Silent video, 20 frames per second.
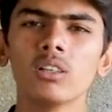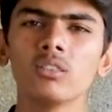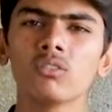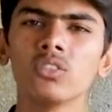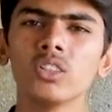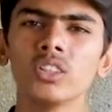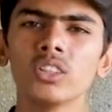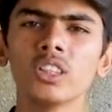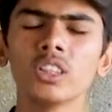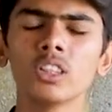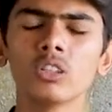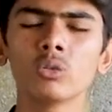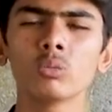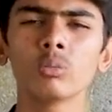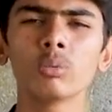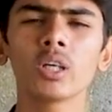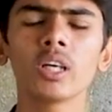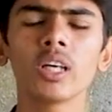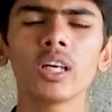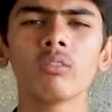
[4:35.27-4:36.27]
फिंची के
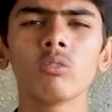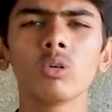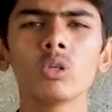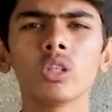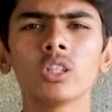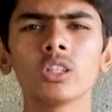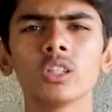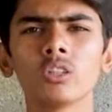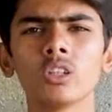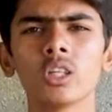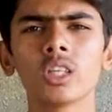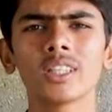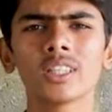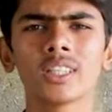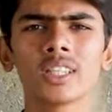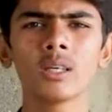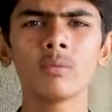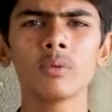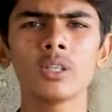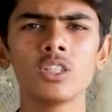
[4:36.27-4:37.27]
ऊपर है वो इन्होंने
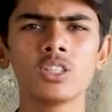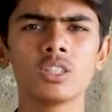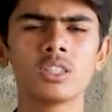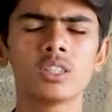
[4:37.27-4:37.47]
तकरीबन